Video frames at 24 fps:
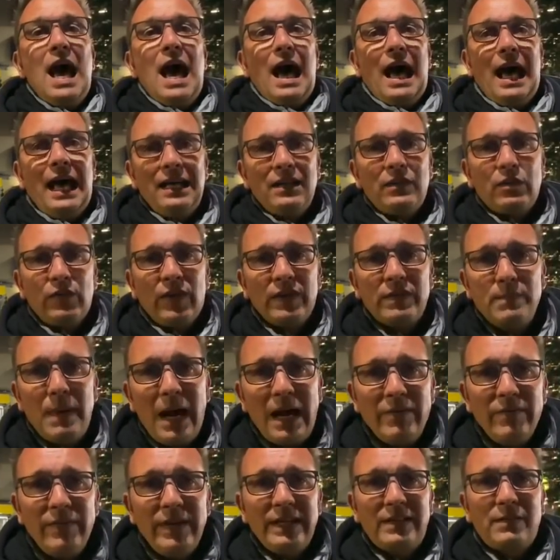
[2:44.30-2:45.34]
Also, was
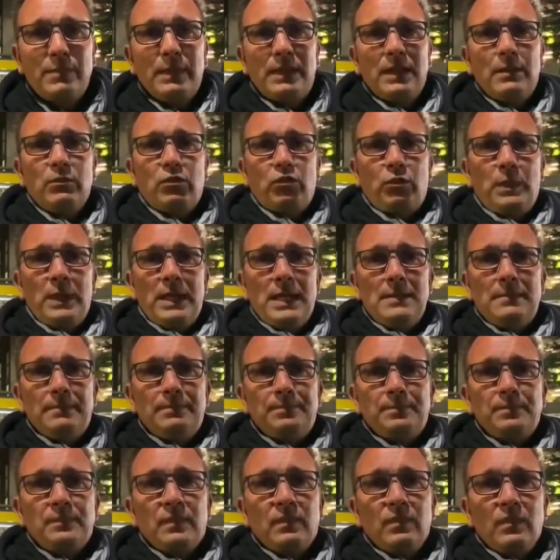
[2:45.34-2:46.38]
machen wir jetzt mit dem Spiel?
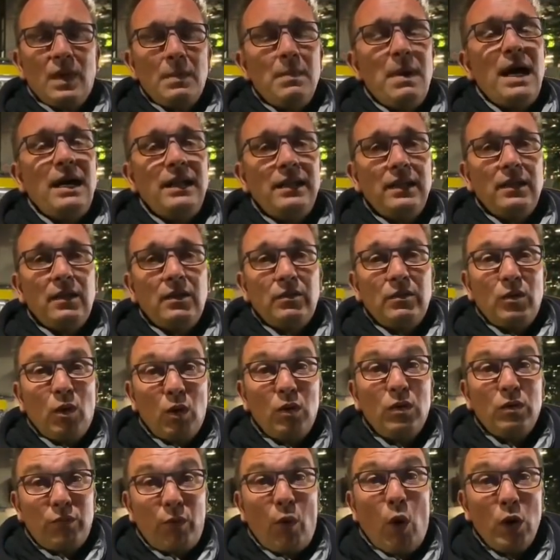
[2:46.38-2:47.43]
Wir machen,
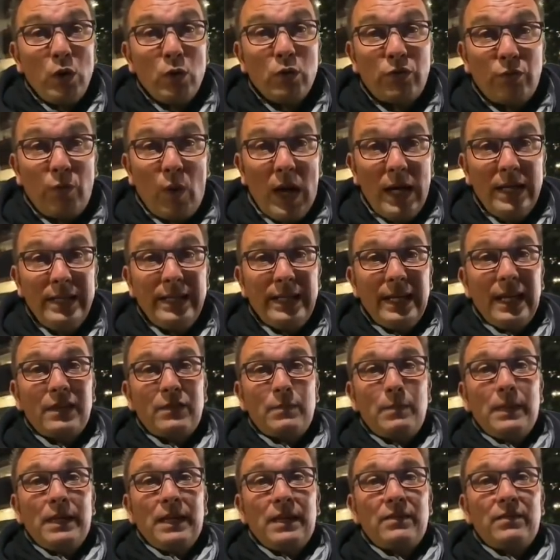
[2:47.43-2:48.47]
freuen uns vor allen Dingen
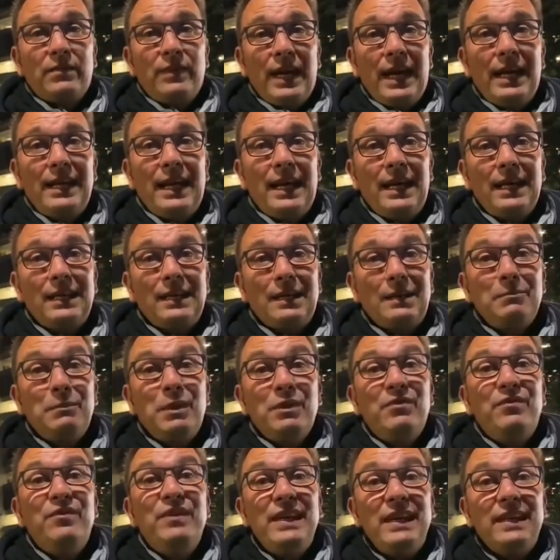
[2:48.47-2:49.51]
erstmal, dass Werder
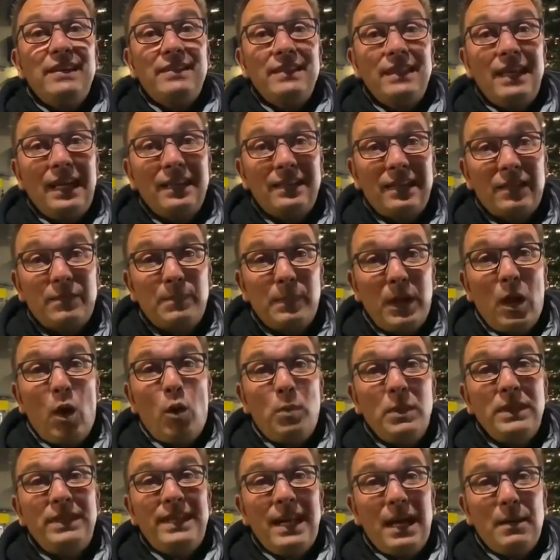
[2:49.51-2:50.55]
bewiesen hat, dass man auch
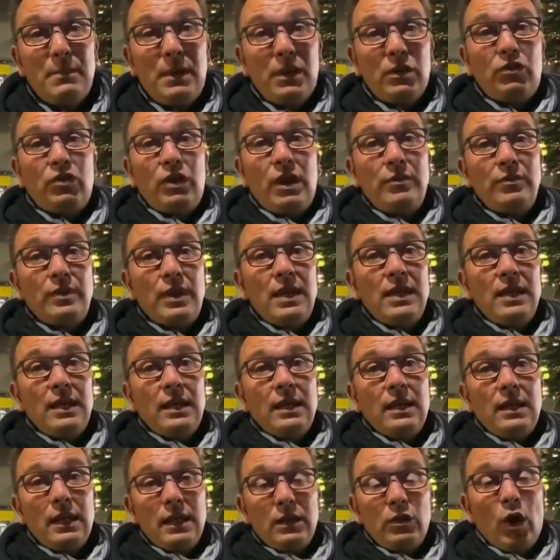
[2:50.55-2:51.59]
mit der Mannschaft
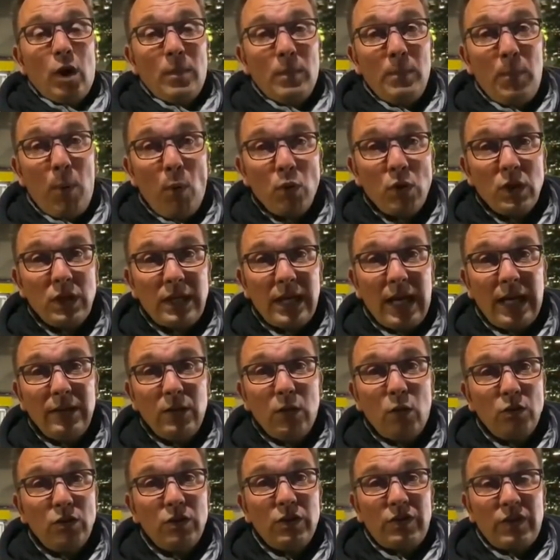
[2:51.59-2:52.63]
in Dortmund punkten kann
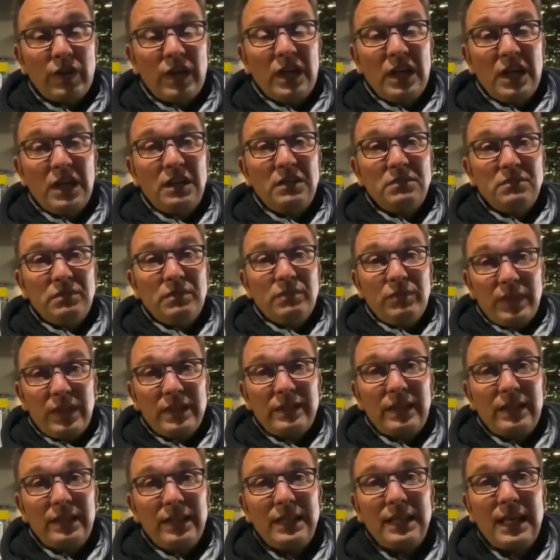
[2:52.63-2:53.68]
und, äh, wie
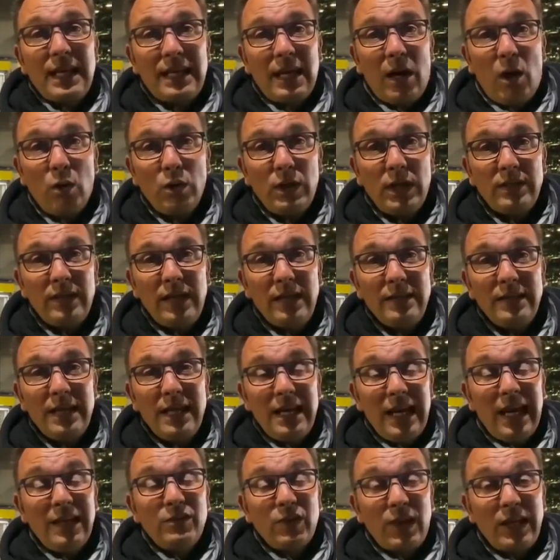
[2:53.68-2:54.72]
gesagt, nicht ergaunert hat.
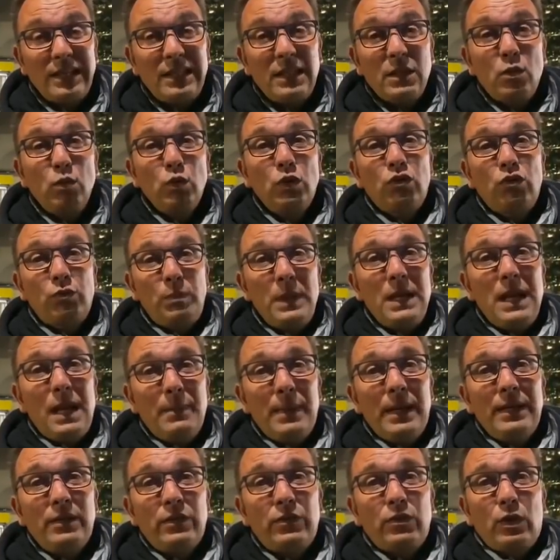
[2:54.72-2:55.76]
Also richtig gutes Spiel am
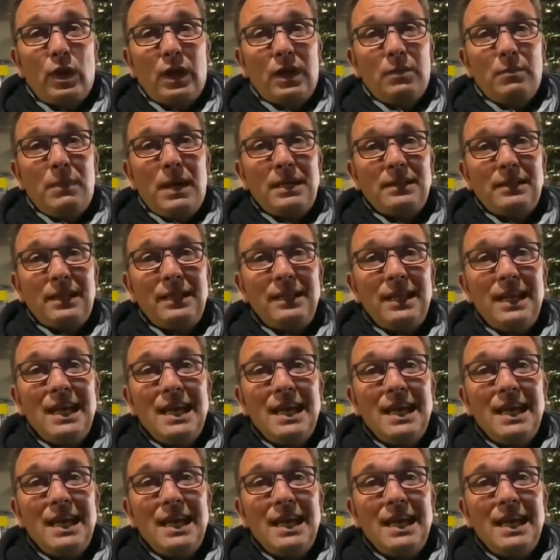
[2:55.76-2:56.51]
Ende sogar gemacht hat.